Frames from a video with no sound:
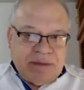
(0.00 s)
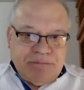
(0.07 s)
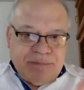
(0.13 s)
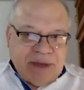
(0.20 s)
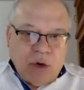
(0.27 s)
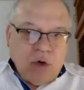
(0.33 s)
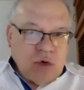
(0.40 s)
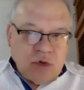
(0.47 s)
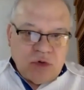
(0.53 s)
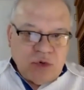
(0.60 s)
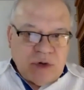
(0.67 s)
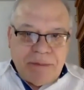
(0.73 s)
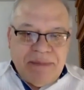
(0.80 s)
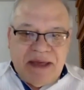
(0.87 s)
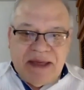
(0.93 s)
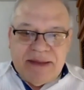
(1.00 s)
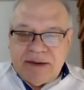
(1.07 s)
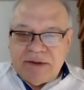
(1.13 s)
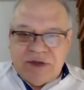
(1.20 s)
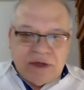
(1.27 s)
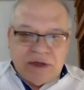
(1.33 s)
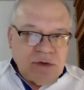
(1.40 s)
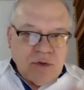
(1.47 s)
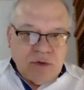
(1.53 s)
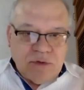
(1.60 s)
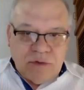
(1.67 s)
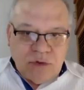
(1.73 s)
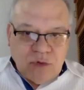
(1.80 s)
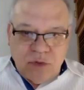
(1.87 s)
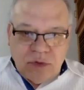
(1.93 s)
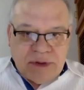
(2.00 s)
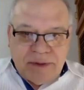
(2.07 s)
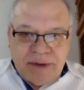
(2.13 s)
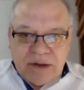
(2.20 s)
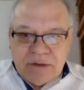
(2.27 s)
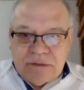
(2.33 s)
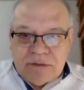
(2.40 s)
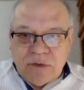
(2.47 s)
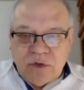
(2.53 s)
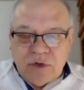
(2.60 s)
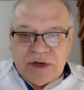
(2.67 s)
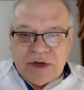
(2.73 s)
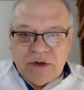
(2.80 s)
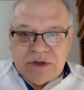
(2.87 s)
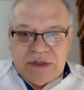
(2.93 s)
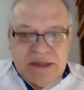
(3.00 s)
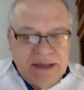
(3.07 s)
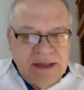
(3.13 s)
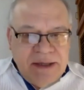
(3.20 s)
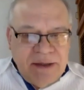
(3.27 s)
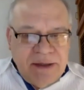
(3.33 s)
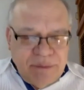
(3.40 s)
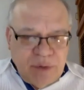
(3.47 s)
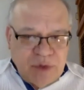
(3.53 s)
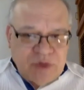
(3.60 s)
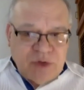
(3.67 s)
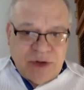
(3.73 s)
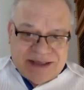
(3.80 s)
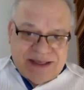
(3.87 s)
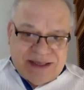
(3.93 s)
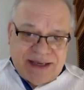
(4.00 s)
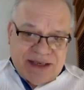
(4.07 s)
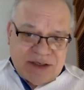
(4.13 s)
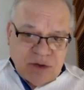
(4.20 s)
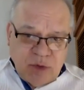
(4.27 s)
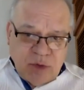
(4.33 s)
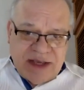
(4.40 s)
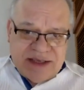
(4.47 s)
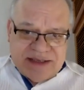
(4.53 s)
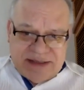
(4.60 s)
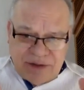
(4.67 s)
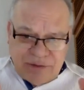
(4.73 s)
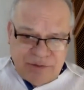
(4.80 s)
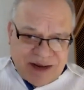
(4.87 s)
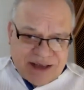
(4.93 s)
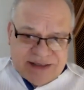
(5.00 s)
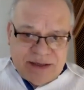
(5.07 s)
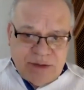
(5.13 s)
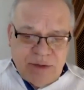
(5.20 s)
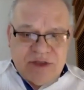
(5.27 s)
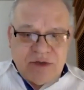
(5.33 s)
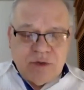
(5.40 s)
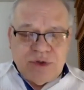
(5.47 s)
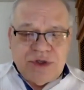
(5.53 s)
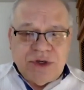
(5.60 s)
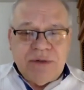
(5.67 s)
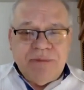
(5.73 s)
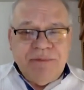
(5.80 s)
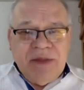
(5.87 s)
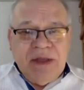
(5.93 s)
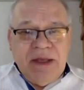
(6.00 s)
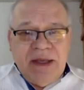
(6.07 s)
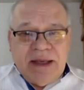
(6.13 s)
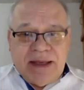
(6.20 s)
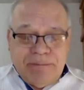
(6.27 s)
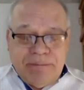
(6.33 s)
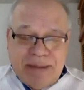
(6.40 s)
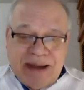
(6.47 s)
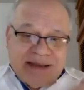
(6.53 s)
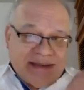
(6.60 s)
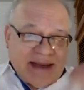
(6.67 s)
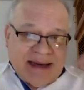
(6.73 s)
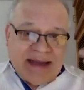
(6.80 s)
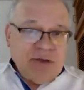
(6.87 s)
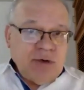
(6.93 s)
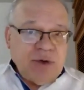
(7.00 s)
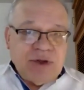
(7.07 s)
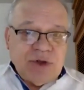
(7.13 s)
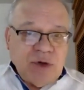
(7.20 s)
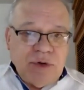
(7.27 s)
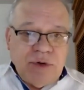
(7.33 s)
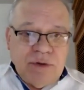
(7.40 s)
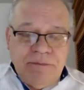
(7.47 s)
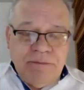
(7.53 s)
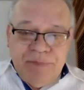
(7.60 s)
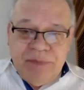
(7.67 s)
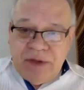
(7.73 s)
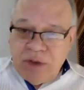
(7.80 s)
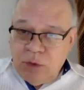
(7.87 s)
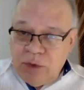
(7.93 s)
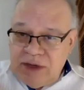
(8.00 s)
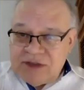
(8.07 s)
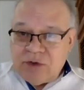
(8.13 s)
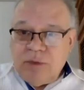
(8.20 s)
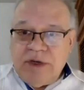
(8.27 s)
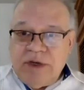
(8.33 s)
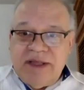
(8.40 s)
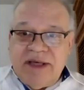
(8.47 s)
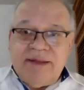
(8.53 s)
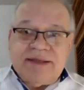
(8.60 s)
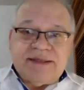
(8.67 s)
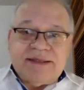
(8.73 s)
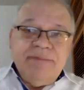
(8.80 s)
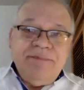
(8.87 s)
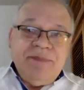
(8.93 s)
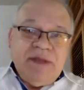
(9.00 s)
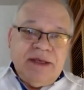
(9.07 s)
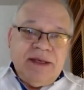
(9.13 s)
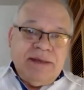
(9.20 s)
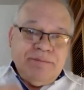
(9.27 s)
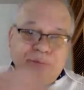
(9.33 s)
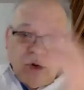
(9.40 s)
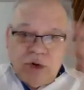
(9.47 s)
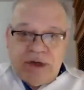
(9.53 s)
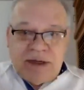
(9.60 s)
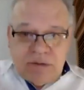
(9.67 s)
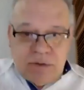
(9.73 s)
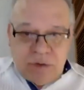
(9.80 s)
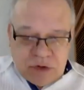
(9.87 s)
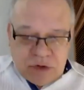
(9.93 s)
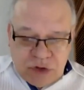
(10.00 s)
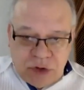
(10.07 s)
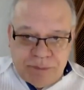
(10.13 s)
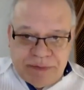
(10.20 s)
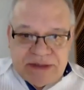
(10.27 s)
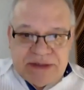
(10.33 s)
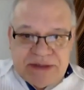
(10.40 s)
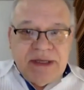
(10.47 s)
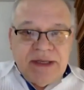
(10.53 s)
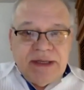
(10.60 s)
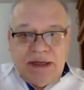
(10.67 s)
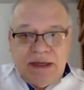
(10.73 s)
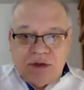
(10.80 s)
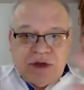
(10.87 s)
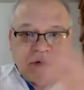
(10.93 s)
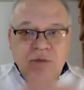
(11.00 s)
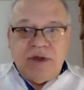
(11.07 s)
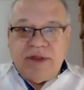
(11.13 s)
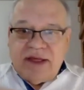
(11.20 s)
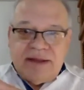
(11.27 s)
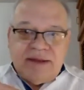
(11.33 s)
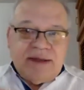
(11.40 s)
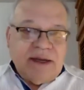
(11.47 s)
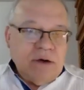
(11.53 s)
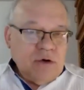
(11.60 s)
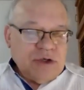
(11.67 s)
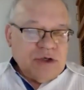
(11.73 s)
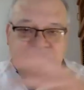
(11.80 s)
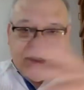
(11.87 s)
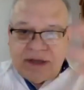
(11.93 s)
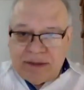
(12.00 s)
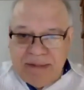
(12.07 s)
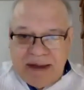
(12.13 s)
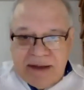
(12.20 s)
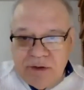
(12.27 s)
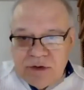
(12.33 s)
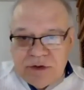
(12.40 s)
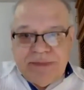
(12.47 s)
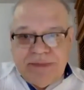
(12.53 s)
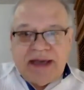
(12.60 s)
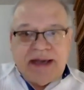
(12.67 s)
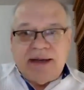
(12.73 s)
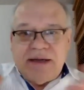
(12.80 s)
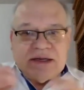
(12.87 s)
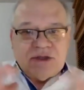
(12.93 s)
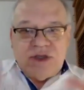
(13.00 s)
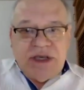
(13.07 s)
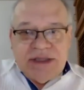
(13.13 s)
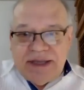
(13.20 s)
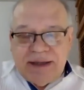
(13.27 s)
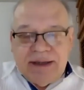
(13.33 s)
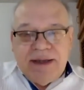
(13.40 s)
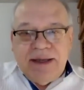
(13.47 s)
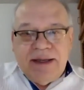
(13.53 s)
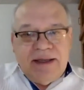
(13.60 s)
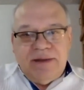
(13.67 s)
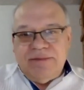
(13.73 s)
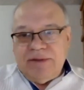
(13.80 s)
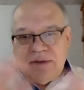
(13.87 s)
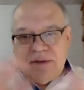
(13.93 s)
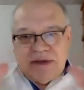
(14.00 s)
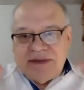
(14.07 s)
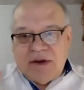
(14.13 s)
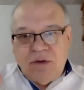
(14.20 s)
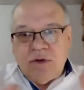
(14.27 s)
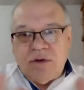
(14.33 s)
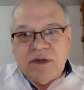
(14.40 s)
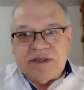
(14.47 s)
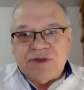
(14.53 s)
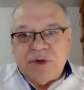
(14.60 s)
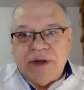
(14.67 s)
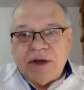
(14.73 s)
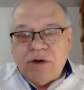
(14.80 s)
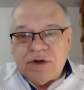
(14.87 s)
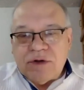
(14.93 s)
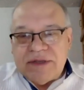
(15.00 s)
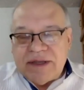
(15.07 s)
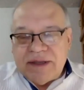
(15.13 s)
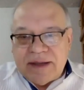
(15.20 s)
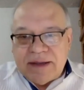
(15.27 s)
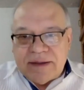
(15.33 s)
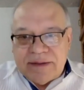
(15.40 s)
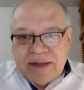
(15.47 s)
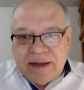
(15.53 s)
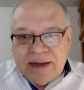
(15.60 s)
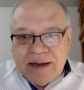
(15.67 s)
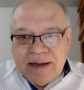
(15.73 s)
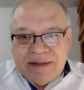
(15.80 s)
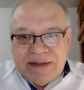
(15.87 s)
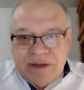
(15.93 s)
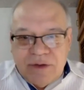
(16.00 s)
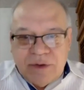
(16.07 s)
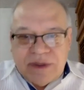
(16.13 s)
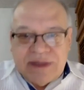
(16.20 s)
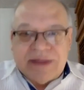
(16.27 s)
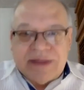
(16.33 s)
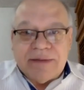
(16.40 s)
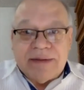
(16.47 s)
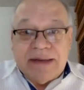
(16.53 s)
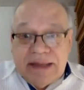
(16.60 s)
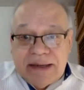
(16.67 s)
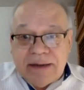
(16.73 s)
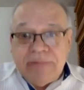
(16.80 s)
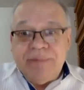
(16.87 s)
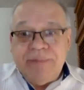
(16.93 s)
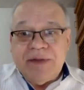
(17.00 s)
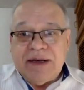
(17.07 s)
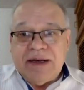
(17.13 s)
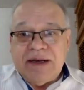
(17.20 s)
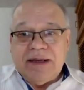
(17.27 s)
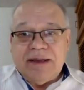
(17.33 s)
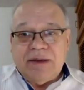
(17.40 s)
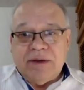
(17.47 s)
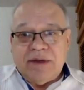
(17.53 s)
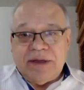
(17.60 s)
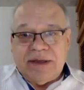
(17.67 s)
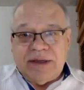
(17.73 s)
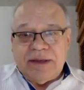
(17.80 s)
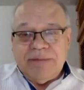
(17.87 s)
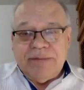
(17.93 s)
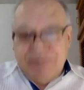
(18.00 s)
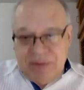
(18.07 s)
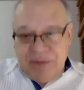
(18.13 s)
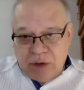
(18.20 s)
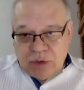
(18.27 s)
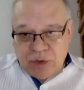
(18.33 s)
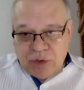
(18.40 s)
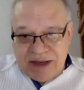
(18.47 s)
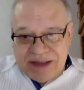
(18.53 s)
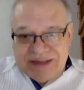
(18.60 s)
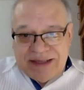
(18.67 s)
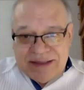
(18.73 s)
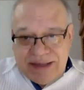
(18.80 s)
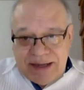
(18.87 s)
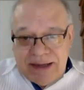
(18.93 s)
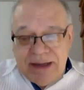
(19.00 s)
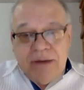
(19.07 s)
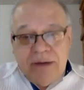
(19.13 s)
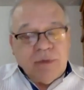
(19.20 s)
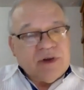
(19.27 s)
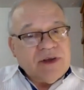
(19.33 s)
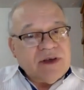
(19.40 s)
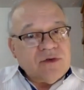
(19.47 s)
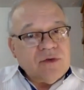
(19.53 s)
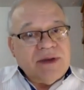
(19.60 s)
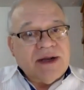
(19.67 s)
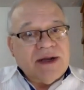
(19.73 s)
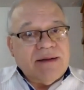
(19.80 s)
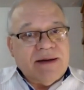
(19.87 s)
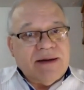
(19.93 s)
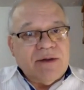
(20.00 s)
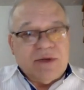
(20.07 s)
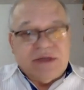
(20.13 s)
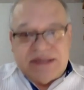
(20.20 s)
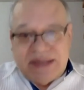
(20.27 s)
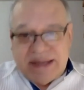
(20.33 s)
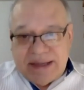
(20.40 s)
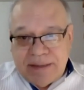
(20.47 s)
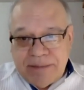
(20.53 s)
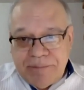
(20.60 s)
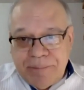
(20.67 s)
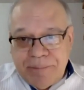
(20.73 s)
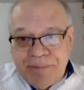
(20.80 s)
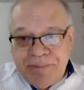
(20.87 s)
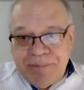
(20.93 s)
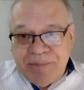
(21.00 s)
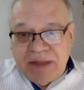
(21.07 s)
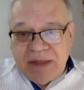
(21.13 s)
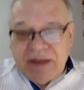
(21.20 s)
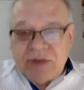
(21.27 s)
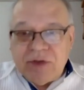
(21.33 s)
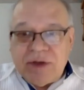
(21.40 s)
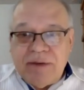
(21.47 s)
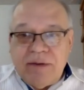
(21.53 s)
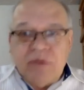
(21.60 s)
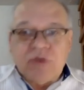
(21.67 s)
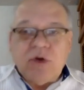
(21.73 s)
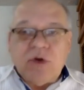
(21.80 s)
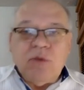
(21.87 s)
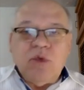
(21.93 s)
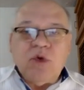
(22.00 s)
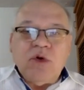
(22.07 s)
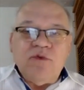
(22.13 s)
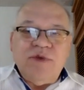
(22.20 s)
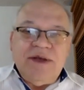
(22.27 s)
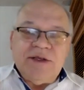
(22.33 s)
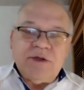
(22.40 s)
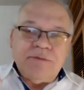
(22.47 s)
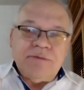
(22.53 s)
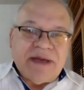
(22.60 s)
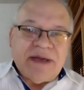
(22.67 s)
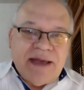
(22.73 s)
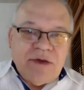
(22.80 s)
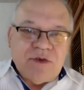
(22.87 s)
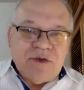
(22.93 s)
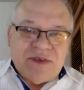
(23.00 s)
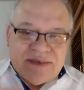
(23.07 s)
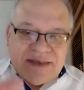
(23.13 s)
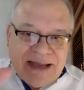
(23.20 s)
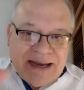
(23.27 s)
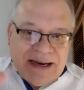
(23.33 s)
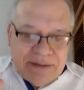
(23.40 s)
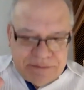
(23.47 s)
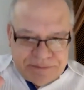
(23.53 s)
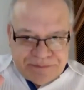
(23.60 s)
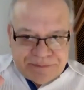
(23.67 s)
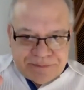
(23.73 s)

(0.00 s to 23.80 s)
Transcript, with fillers: pegó contra una piedra, o sea, no, no, tuvo que ver con, con, otra cosa. Pero esto hace que las comunidades se enfrasquen en una discusión que va escalando de tono. Una de las comunidades eh, pone los topes y la otra comunidad en la noche armados llegan y los quitan. Y les hago la historia corta, acaba teniendo que intervenir la eh, autoridad estatal porque eso hubiera acabado en sangre. Y entonces aquí vemos cómo un conflicto pequeño se escala